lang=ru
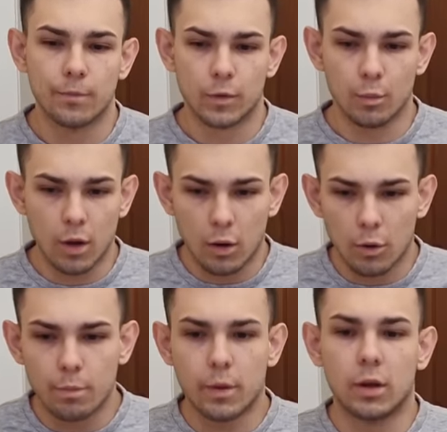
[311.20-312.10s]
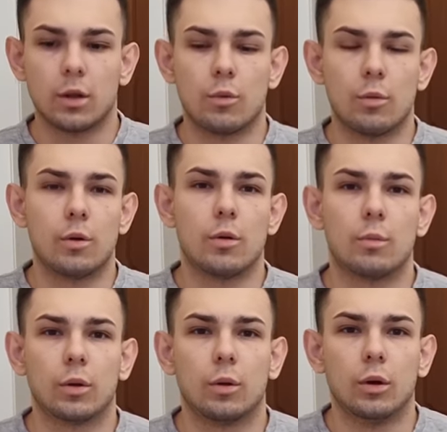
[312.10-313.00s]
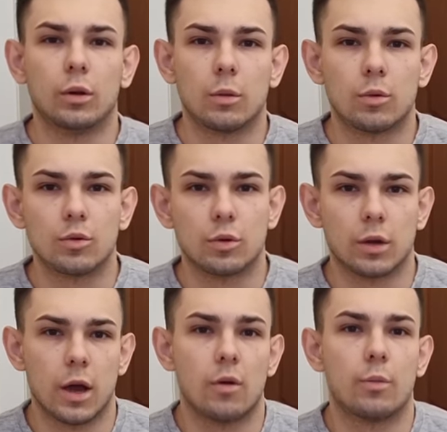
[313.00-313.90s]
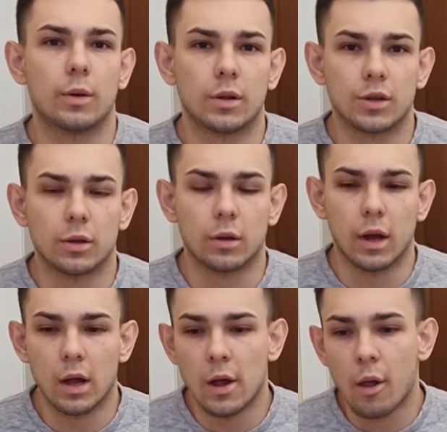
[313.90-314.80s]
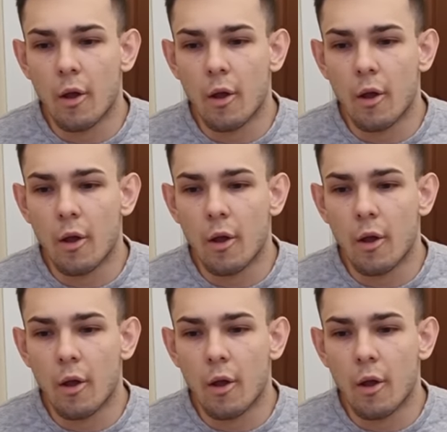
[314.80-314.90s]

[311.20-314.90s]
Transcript: У меня хоп, по этому объему подходит там кусок, я его положил, да.